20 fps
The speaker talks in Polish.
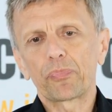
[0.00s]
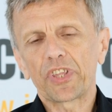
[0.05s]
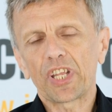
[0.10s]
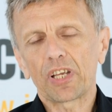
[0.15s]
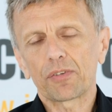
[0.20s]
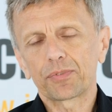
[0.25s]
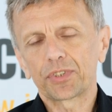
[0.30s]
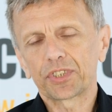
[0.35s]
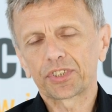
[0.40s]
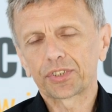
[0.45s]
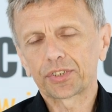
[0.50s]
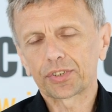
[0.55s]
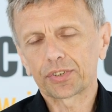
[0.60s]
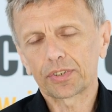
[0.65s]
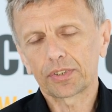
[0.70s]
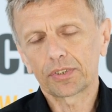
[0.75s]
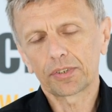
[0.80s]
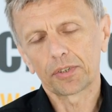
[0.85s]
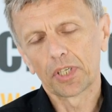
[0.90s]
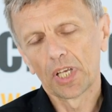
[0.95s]
nawet
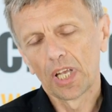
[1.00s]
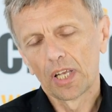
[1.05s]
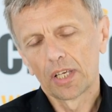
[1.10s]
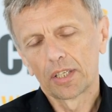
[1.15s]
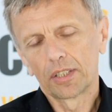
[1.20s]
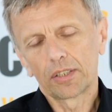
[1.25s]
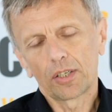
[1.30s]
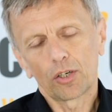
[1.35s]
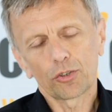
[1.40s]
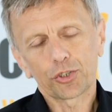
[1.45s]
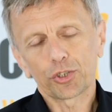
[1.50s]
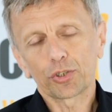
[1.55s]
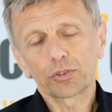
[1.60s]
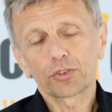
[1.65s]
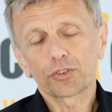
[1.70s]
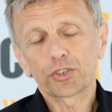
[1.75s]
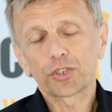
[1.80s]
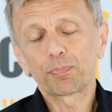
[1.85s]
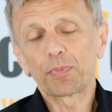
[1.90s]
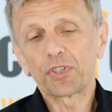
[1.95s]
e,
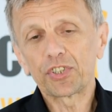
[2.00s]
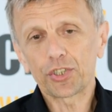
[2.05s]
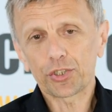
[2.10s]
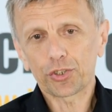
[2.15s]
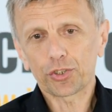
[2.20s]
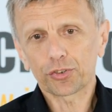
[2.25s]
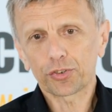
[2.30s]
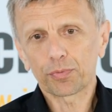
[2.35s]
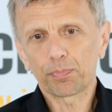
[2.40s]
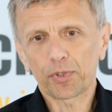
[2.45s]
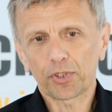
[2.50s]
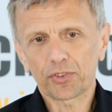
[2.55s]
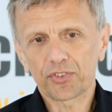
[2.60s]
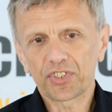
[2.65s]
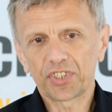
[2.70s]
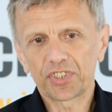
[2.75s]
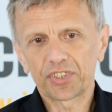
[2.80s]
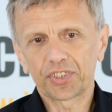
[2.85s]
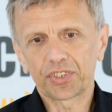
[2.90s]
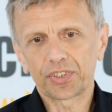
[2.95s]
osiągnąć
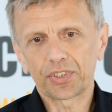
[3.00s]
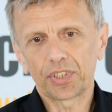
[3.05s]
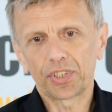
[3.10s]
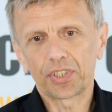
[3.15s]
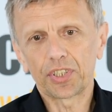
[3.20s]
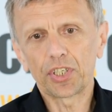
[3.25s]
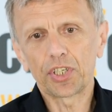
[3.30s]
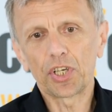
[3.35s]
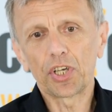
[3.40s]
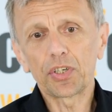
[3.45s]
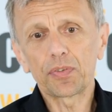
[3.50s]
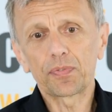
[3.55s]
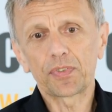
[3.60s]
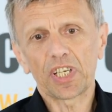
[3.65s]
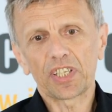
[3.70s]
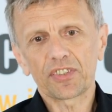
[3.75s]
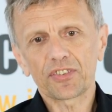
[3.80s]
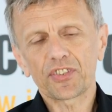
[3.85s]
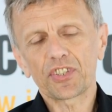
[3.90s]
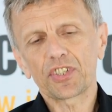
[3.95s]
50% i, i
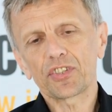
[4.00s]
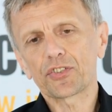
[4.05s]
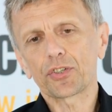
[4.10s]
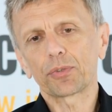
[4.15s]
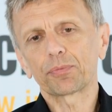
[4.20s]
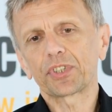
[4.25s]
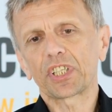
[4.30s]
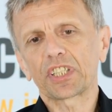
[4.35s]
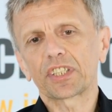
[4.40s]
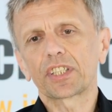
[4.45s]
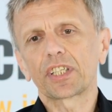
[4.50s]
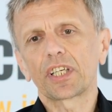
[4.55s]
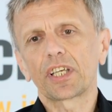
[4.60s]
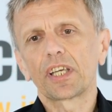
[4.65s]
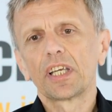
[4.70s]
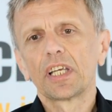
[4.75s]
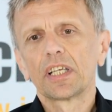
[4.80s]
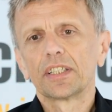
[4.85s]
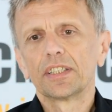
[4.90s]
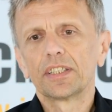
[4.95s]
więcej. Są
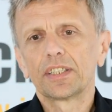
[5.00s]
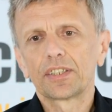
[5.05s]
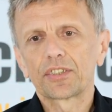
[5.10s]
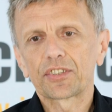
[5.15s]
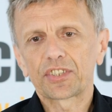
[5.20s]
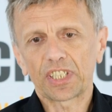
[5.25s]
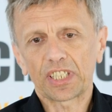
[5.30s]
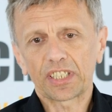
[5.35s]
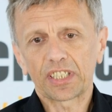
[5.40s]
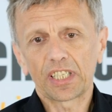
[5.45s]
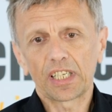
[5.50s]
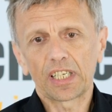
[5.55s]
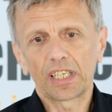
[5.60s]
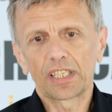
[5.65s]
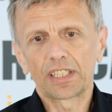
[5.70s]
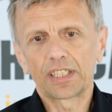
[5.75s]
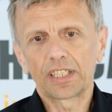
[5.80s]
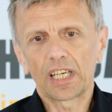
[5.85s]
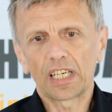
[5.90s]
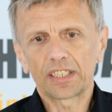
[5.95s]
takie, e,
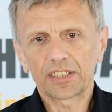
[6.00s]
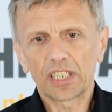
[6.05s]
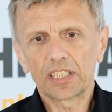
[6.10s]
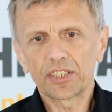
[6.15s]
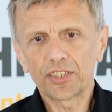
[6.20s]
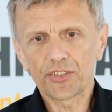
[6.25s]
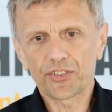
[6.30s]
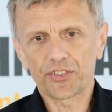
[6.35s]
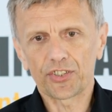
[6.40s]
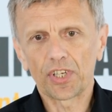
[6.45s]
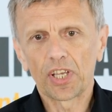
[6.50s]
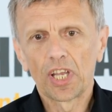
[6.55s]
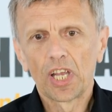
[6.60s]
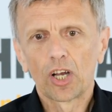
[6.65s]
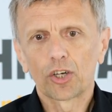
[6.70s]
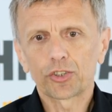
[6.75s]
takie e, analizy.